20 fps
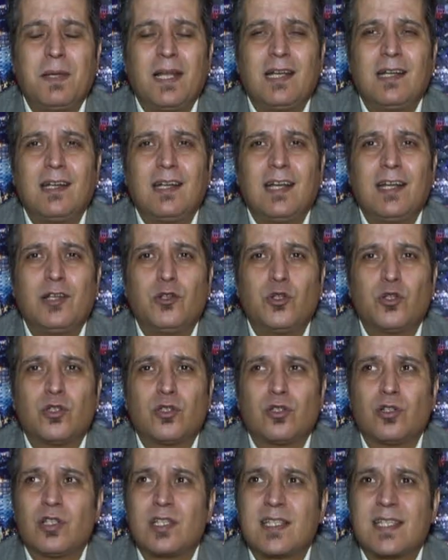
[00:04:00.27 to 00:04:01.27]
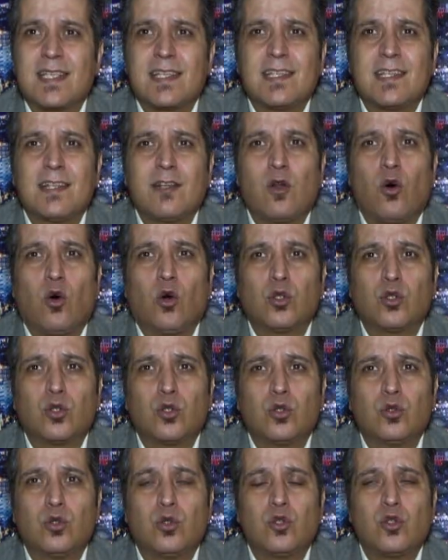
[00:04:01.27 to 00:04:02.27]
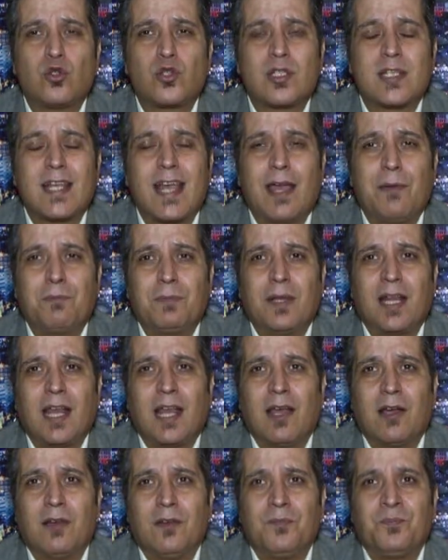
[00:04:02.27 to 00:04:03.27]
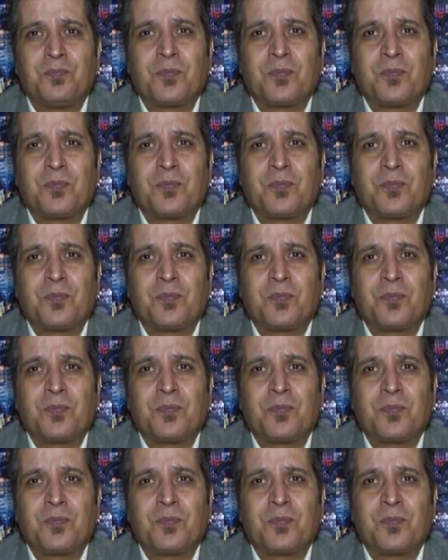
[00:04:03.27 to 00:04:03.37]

belirleniyor? Sizin oturduğunuz semtte